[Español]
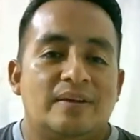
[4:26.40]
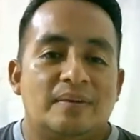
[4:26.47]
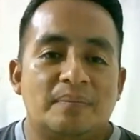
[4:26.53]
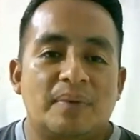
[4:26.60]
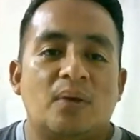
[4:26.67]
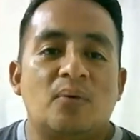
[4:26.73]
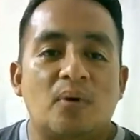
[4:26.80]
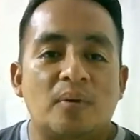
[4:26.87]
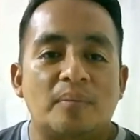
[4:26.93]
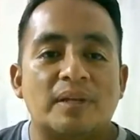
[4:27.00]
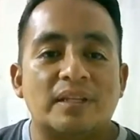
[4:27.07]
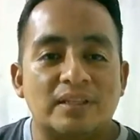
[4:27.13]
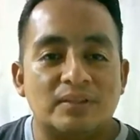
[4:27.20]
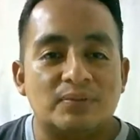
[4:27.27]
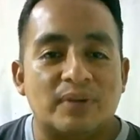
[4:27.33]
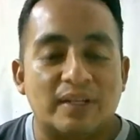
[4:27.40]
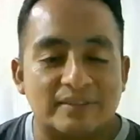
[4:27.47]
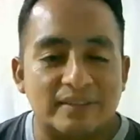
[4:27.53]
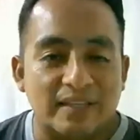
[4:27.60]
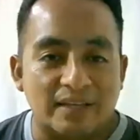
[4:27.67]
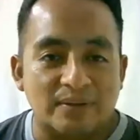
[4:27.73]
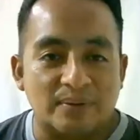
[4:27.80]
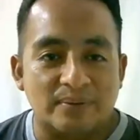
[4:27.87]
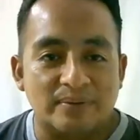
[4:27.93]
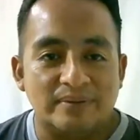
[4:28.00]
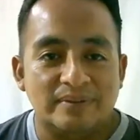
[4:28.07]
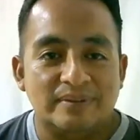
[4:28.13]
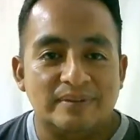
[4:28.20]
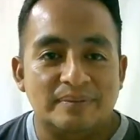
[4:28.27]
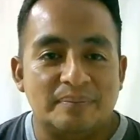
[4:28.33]
Ve a un hombre disfrazado,
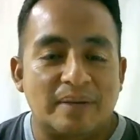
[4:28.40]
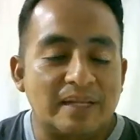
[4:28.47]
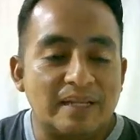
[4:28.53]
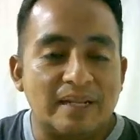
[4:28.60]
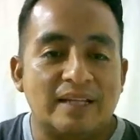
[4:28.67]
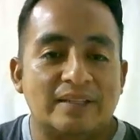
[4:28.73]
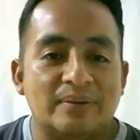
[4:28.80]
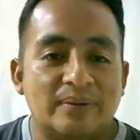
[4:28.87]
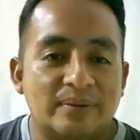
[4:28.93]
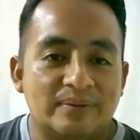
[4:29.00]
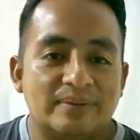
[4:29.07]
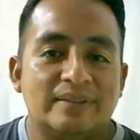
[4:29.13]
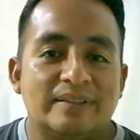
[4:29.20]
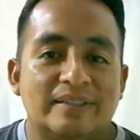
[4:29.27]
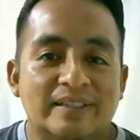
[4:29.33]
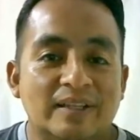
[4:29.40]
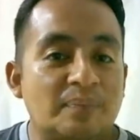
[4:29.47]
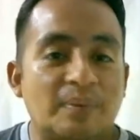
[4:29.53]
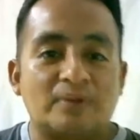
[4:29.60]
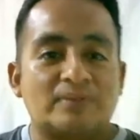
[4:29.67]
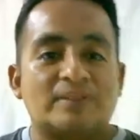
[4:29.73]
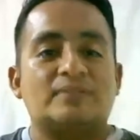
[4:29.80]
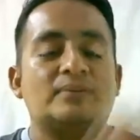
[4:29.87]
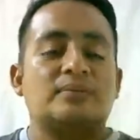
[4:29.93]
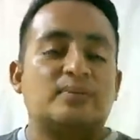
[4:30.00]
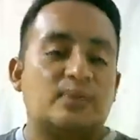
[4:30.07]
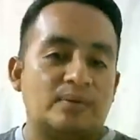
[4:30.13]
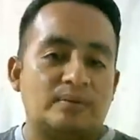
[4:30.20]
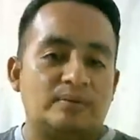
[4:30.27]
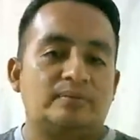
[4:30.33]
bailando, y el perro se
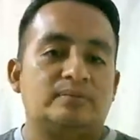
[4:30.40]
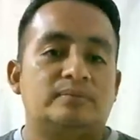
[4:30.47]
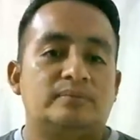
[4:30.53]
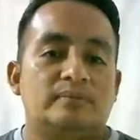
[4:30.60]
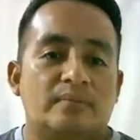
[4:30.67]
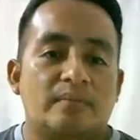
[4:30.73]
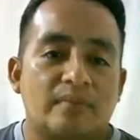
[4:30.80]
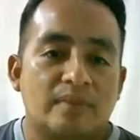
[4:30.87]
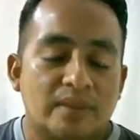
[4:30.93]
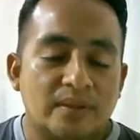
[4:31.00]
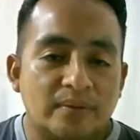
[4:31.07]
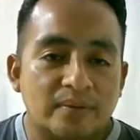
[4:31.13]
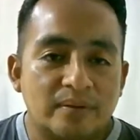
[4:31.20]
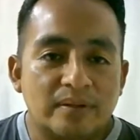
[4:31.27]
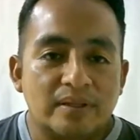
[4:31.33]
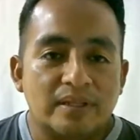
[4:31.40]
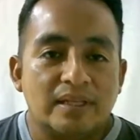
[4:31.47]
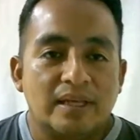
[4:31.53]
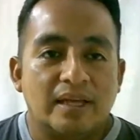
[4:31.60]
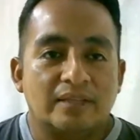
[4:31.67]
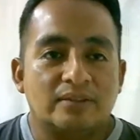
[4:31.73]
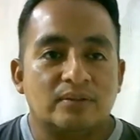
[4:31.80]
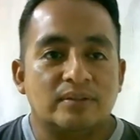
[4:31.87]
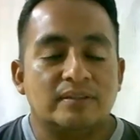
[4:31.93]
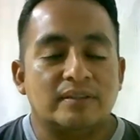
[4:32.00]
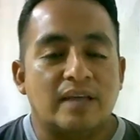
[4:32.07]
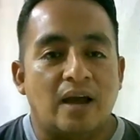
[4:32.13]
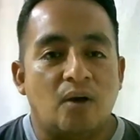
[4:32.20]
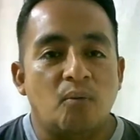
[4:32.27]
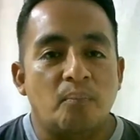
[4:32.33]
asustó, ¿no? Entonces,
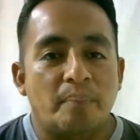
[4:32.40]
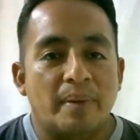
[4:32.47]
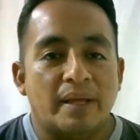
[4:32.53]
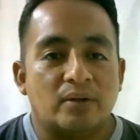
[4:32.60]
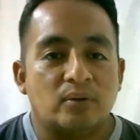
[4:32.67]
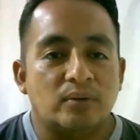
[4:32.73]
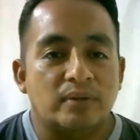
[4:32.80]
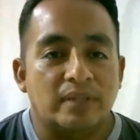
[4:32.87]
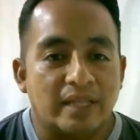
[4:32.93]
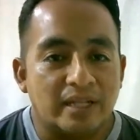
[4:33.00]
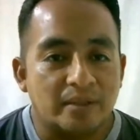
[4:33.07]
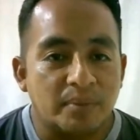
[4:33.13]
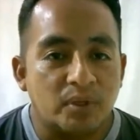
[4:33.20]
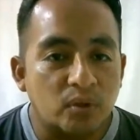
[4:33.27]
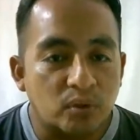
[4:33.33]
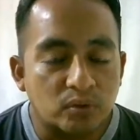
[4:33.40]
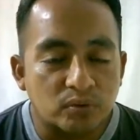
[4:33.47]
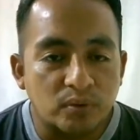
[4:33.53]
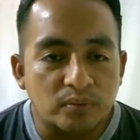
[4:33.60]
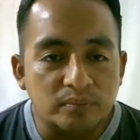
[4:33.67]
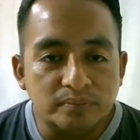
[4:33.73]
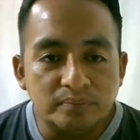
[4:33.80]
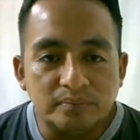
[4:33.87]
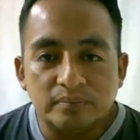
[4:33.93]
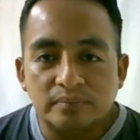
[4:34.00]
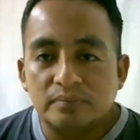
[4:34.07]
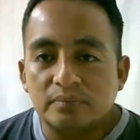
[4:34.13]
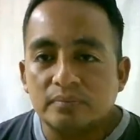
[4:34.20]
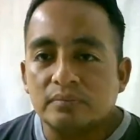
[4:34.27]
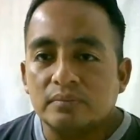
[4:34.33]
a un perro nervioso
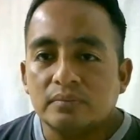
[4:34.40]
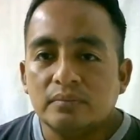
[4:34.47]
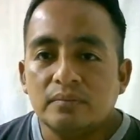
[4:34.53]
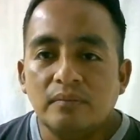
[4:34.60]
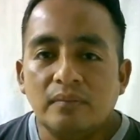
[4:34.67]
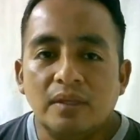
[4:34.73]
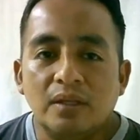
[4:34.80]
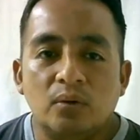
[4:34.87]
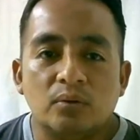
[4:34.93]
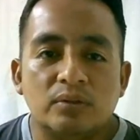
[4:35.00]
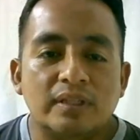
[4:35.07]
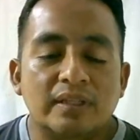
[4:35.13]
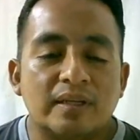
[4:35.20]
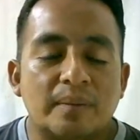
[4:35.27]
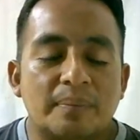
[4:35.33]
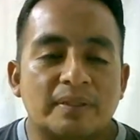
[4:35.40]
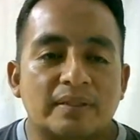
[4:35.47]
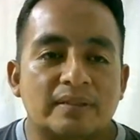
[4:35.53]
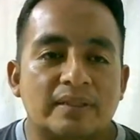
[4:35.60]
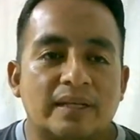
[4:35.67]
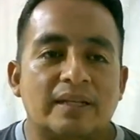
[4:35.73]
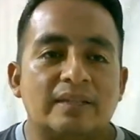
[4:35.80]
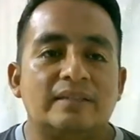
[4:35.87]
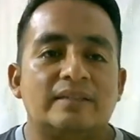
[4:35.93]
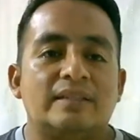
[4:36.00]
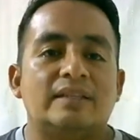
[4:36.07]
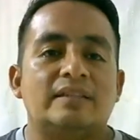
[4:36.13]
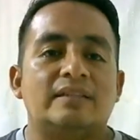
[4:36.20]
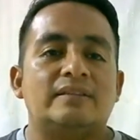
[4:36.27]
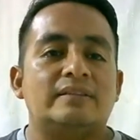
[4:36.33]
lo tienes que presentar
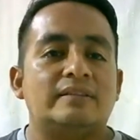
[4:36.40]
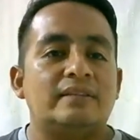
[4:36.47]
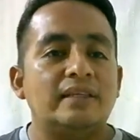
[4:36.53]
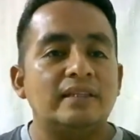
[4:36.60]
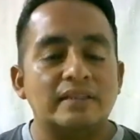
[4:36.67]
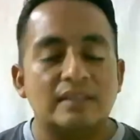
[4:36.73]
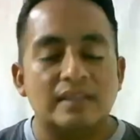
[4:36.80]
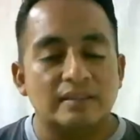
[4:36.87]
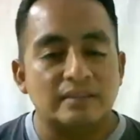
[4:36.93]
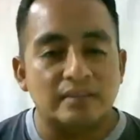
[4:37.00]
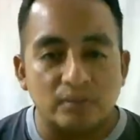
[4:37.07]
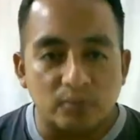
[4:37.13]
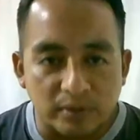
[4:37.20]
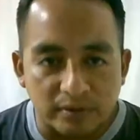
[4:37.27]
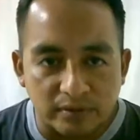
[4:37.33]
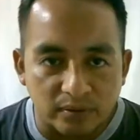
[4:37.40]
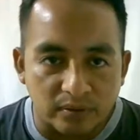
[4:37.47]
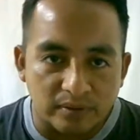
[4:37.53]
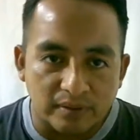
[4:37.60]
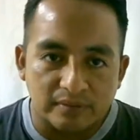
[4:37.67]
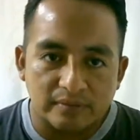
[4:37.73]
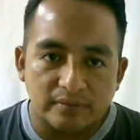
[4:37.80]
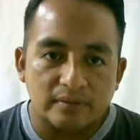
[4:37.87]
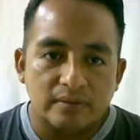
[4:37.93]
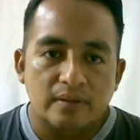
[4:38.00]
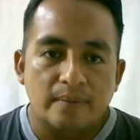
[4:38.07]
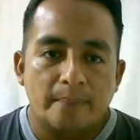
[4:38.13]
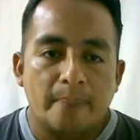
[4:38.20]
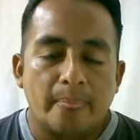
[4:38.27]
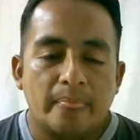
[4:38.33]
ante distintas situaciones,
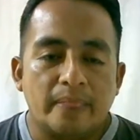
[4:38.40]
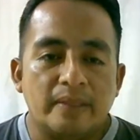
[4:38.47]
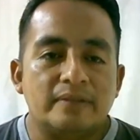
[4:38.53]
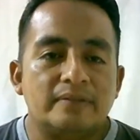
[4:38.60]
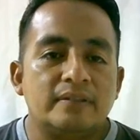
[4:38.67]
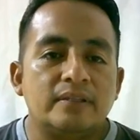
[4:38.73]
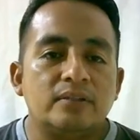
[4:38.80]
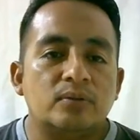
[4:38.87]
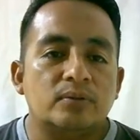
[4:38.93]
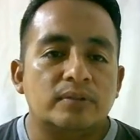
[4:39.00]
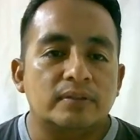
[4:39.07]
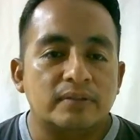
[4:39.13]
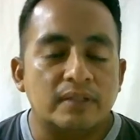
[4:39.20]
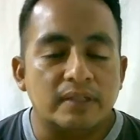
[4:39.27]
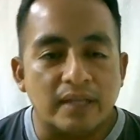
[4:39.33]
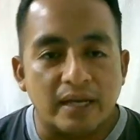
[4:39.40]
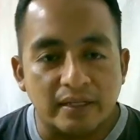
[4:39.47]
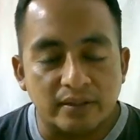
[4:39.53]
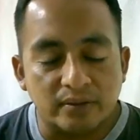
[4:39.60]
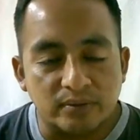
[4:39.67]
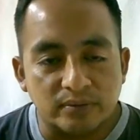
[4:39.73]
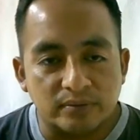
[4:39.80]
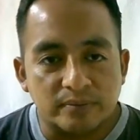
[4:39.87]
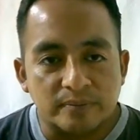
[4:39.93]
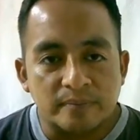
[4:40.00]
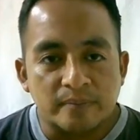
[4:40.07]
distintos escenarios.